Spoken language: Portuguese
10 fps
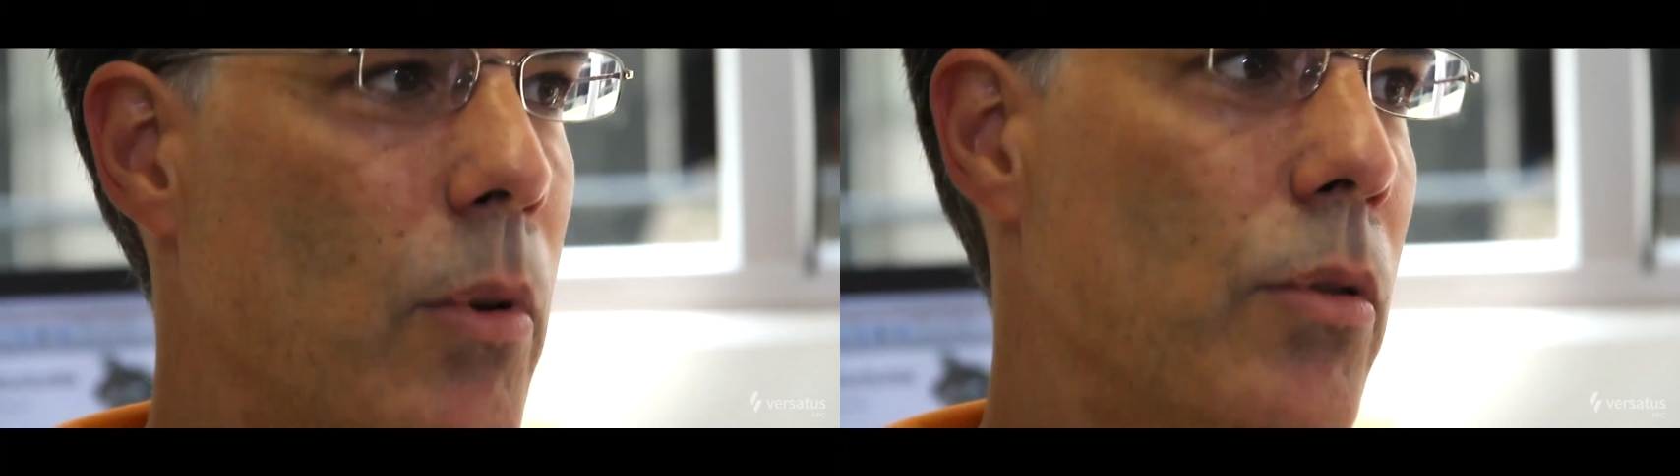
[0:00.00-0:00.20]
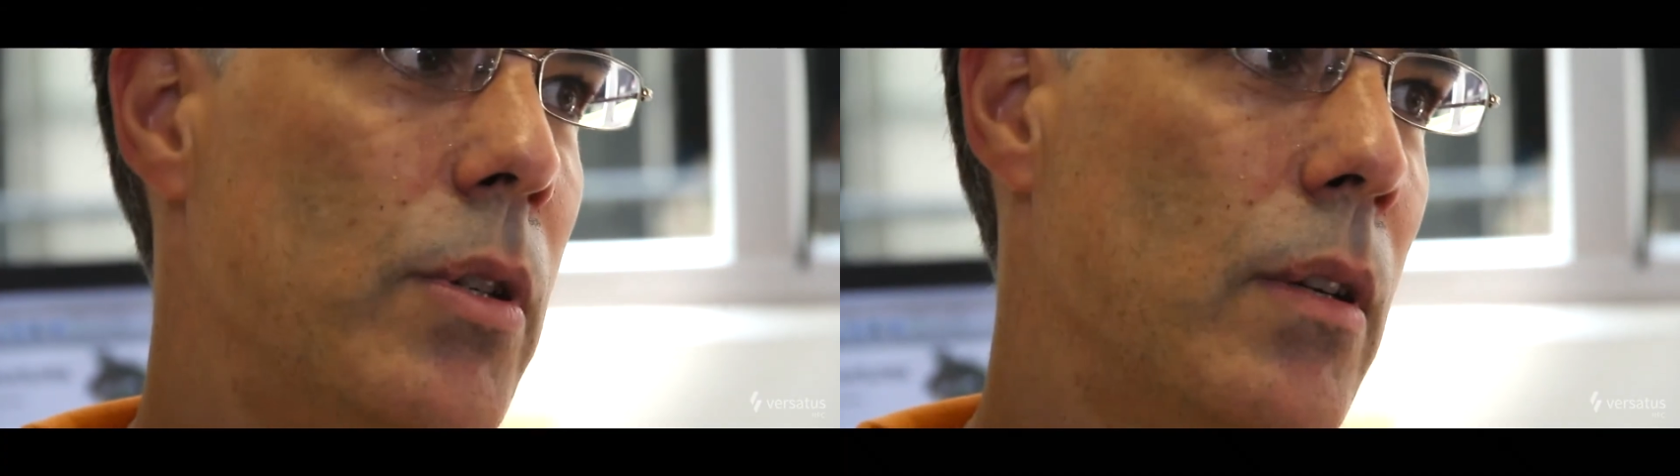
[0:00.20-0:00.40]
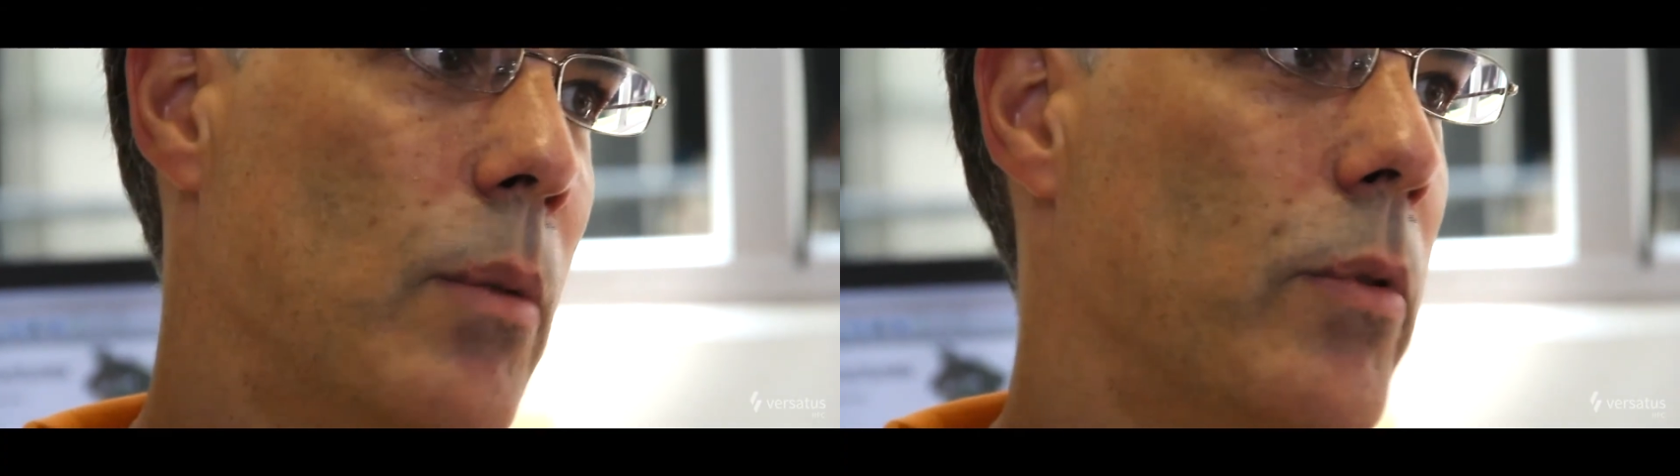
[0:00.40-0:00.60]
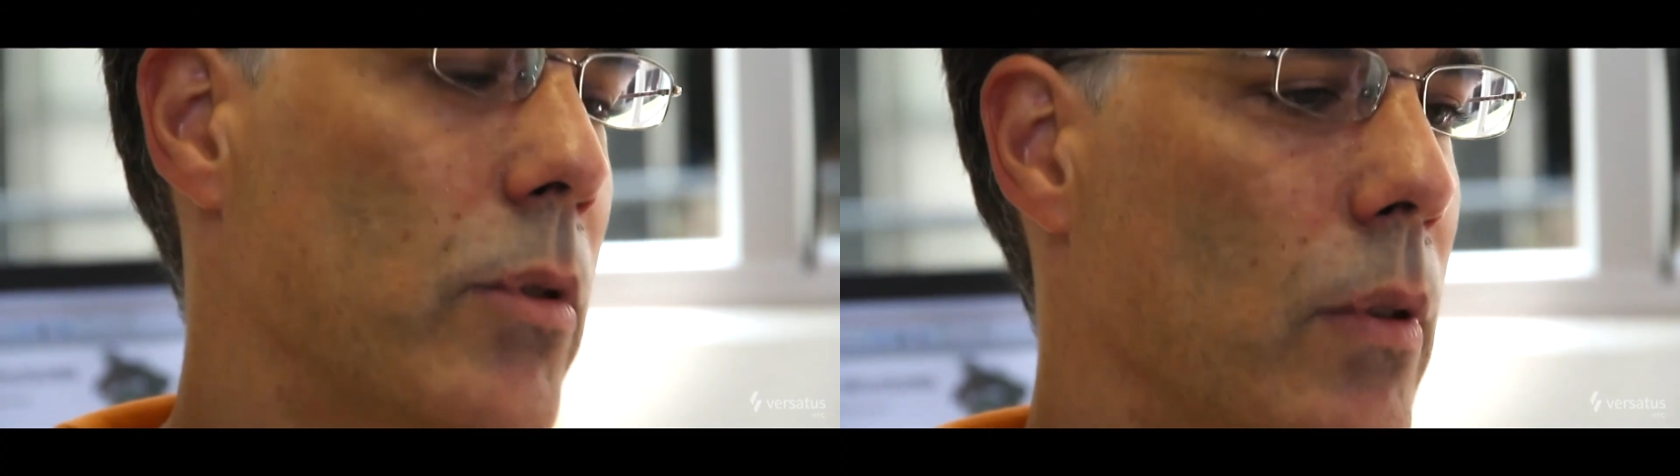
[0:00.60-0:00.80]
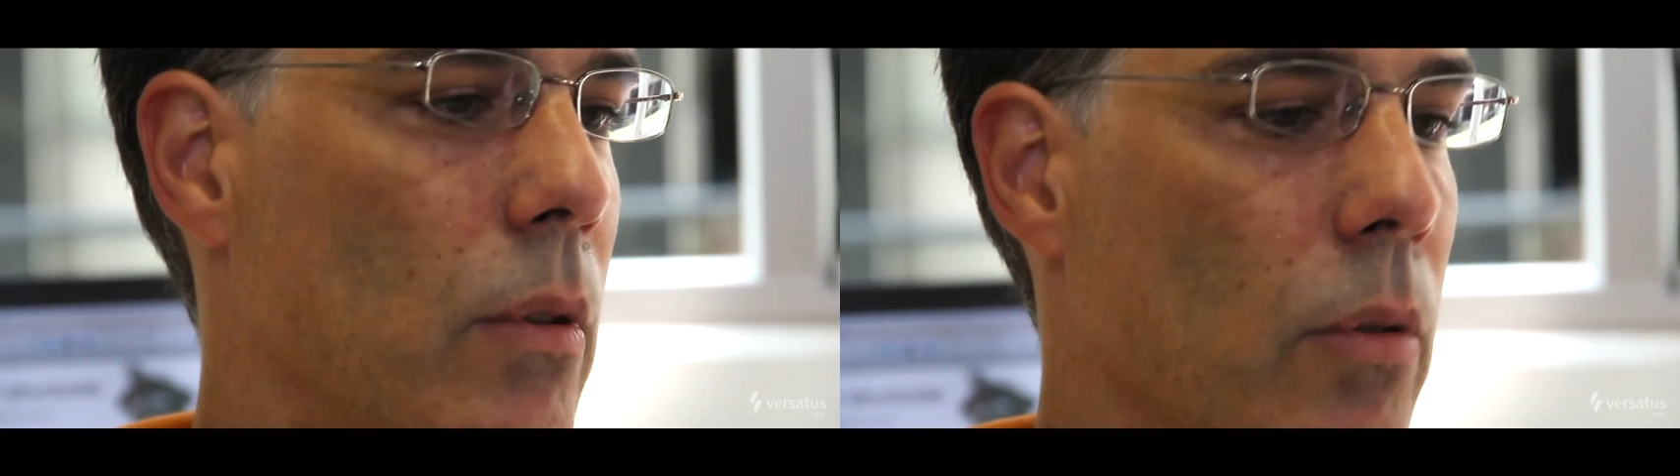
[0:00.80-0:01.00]
à biologia, né? o
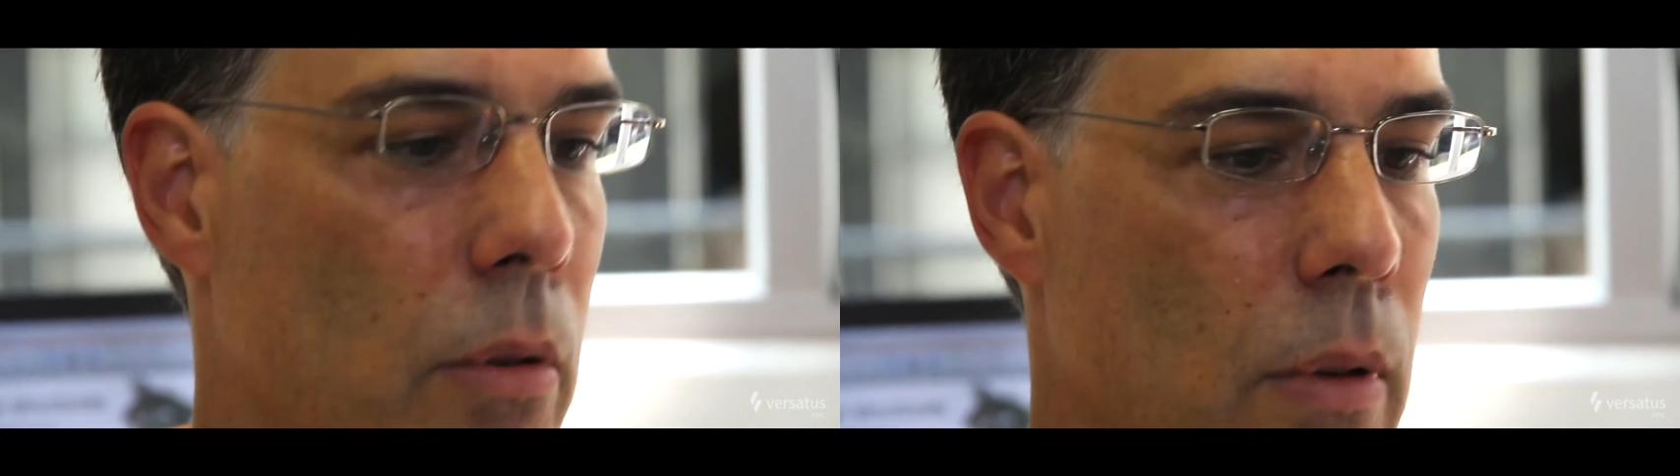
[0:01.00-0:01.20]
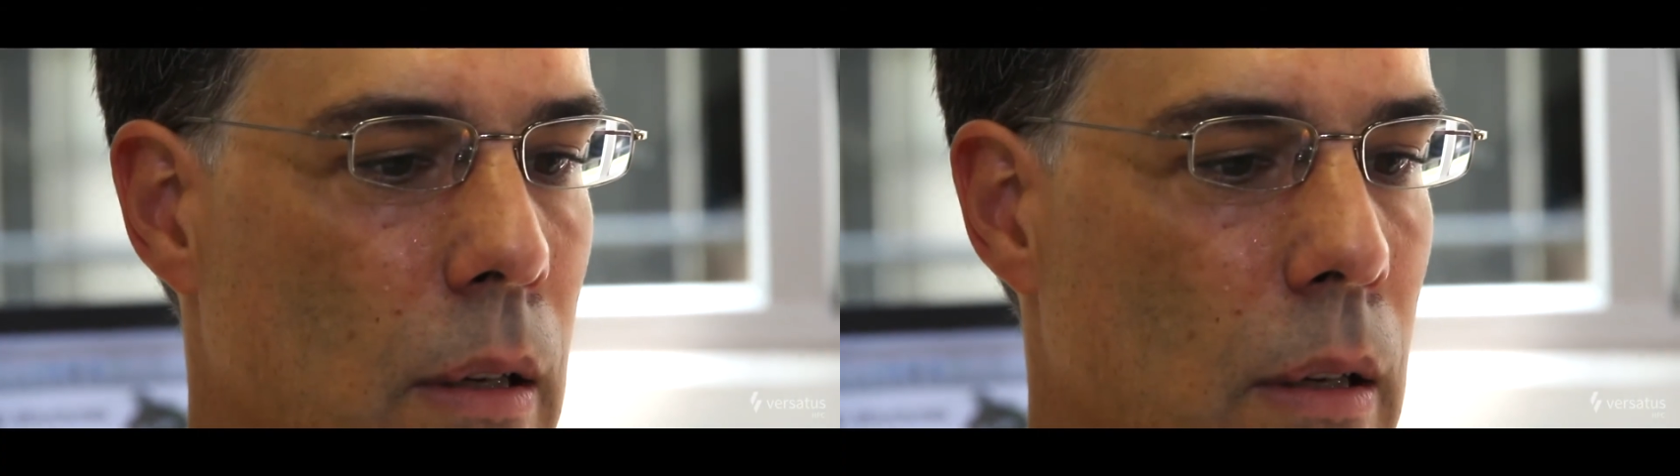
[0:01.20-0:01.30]
professor Antônio